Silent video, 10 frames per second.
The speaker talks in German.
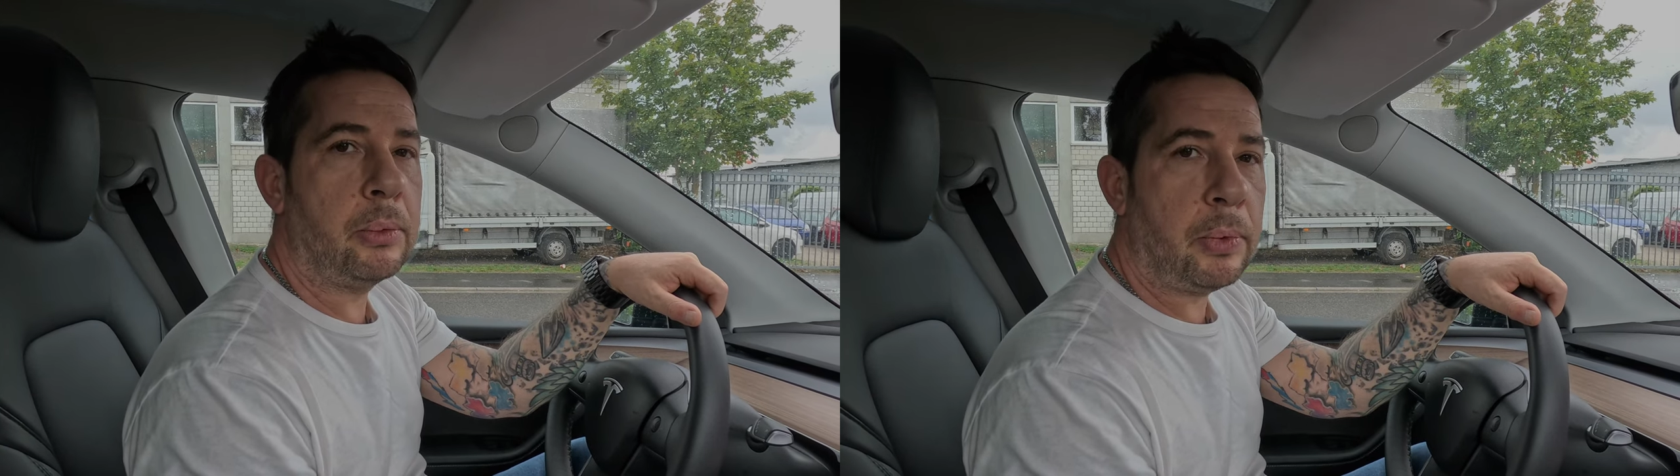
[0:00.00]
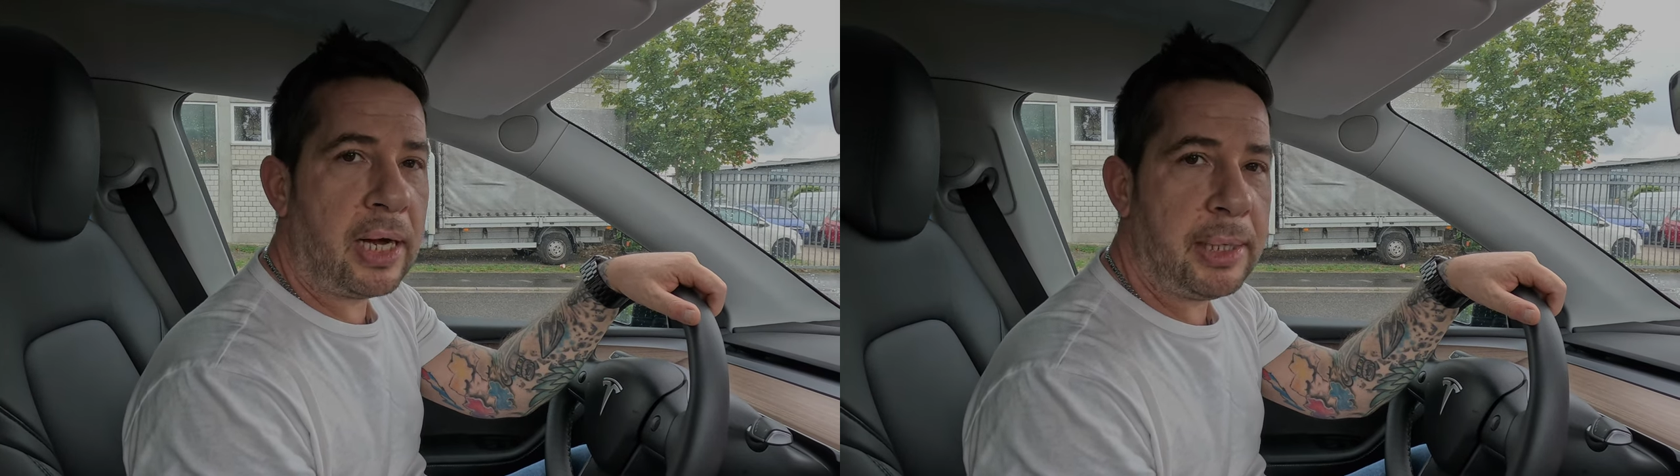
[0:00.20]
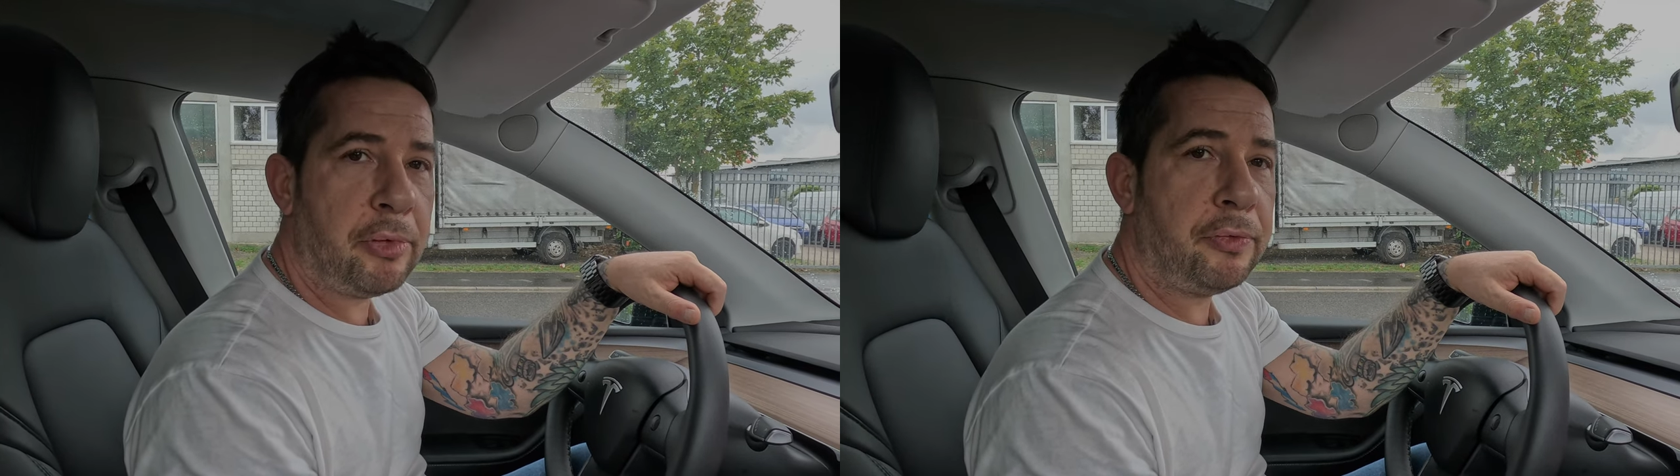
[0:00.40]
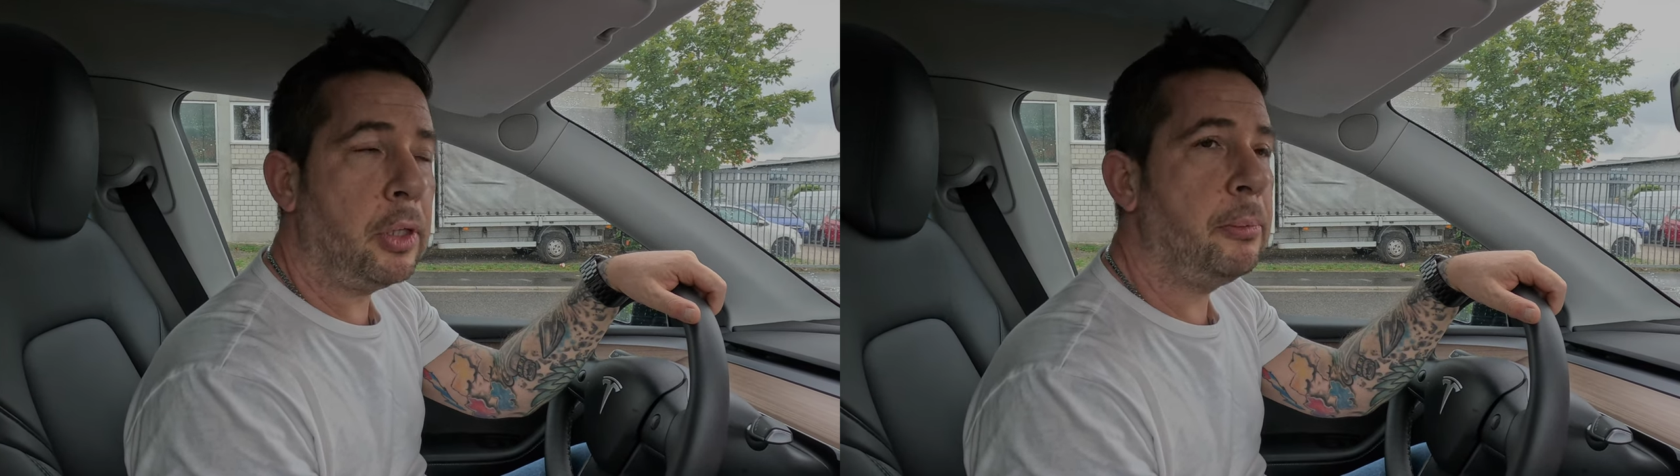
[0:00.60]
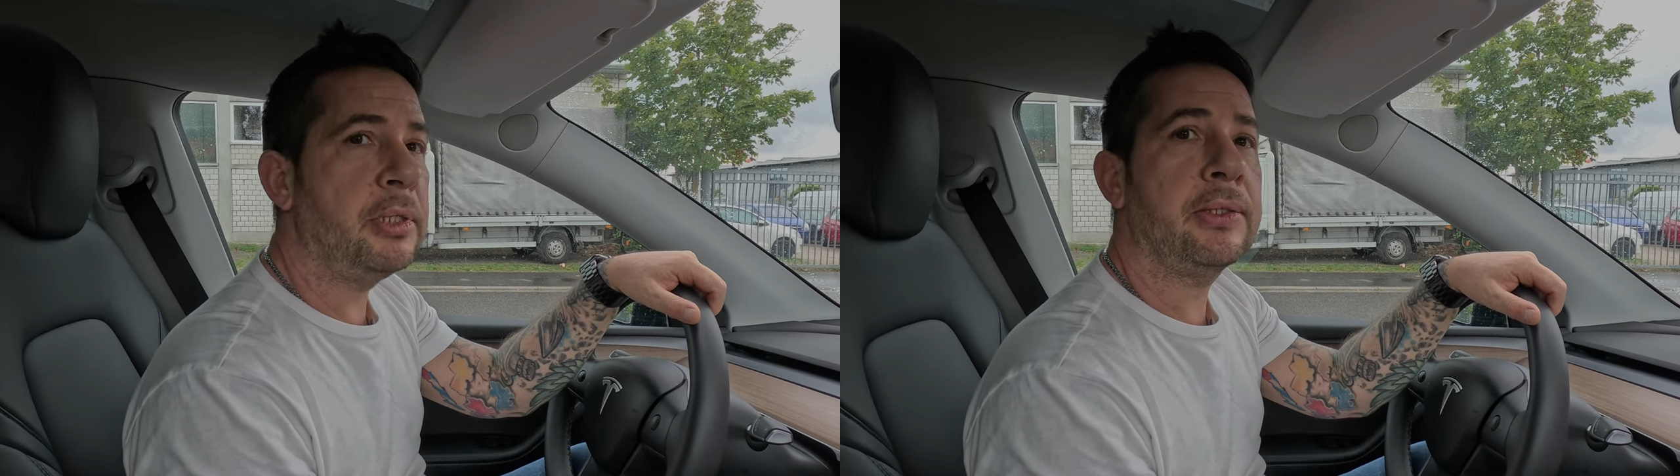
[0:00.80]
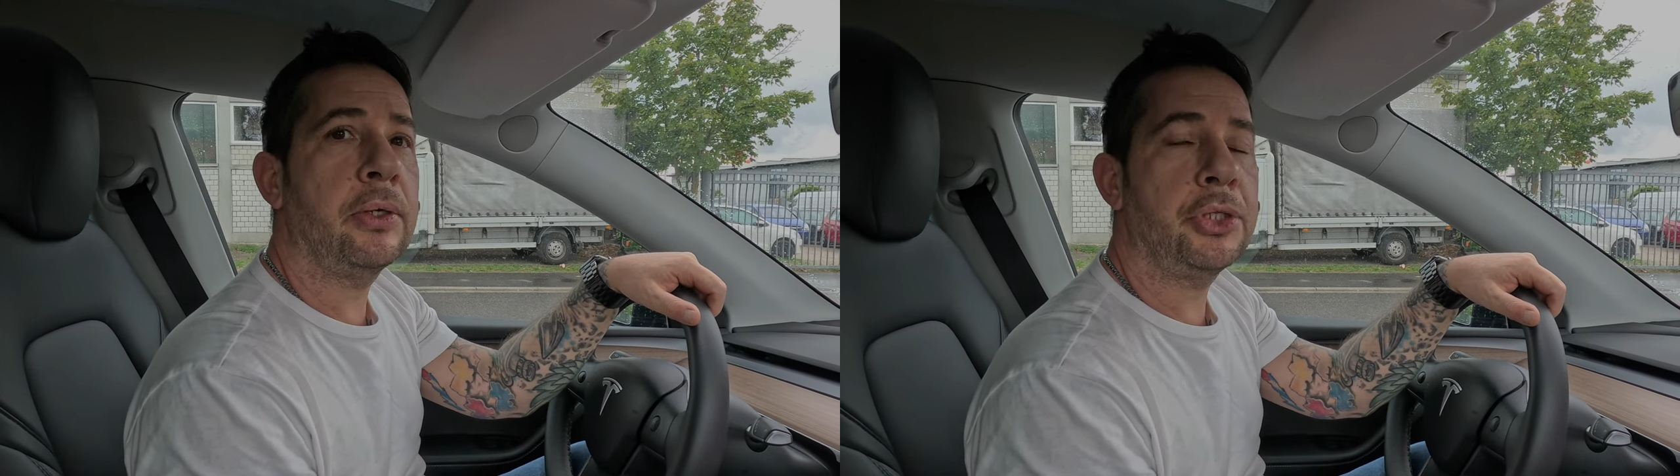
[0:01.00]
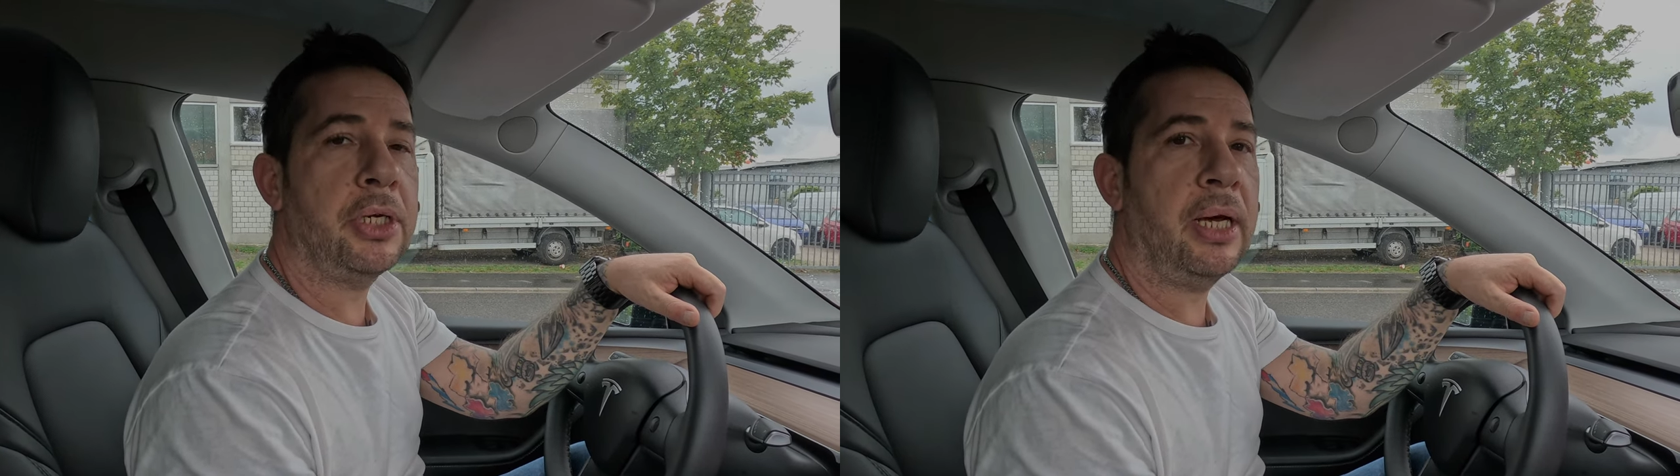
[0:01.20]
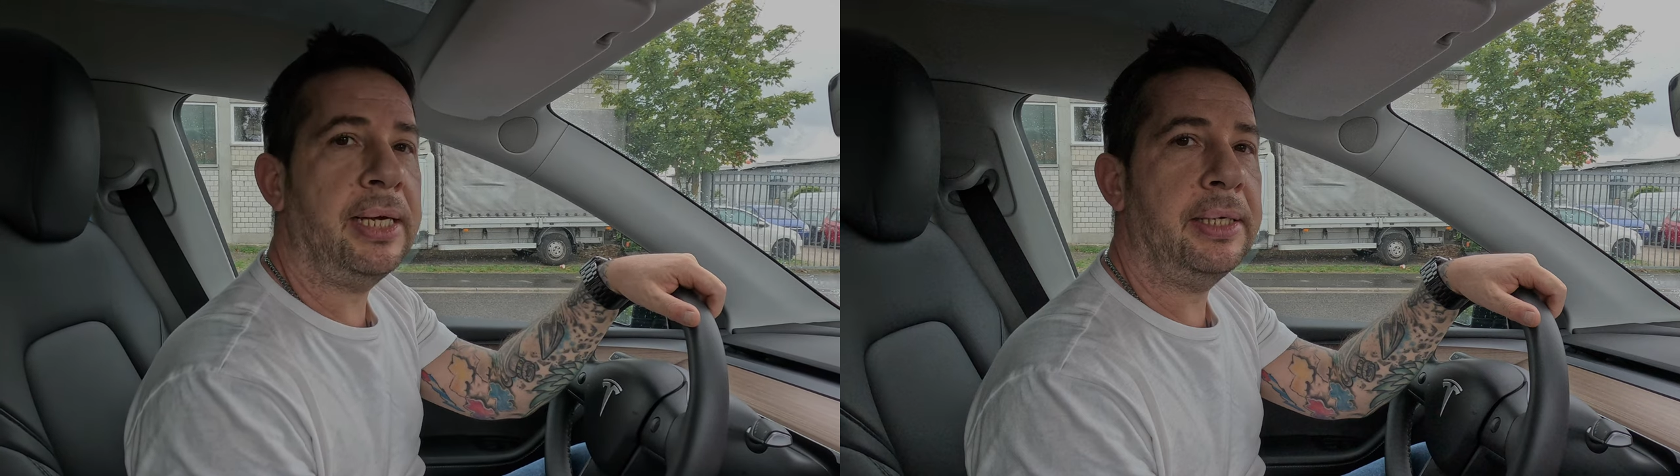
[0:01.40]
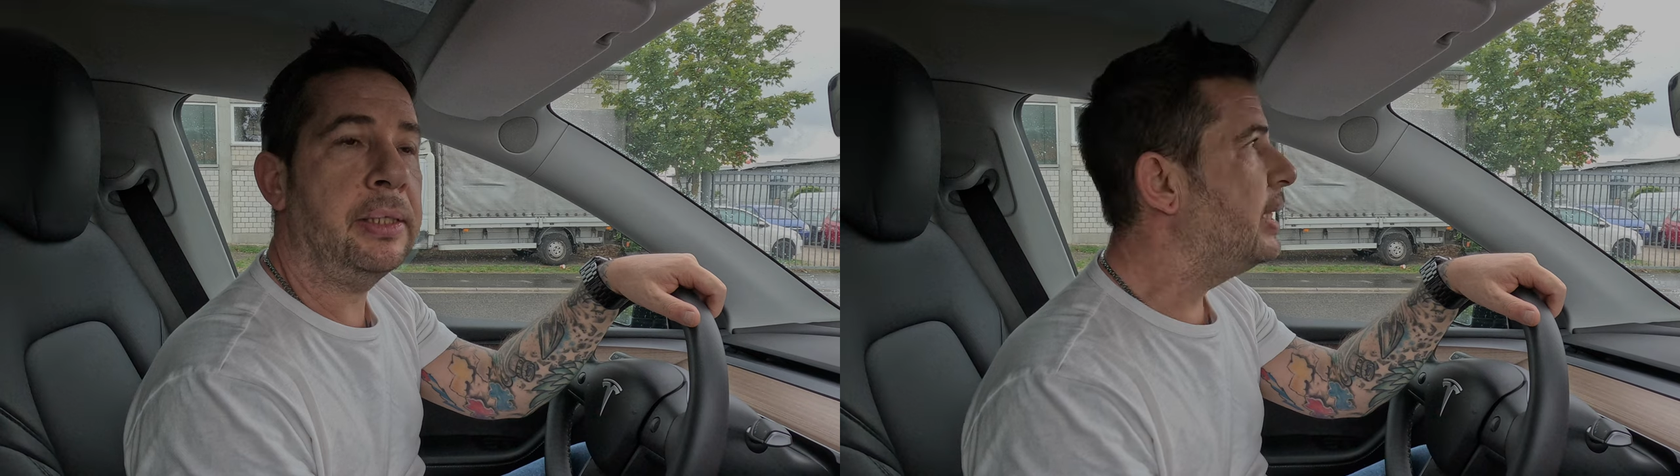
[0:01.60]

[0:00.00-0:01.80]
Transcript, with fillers: Y Performance zu entscheiden,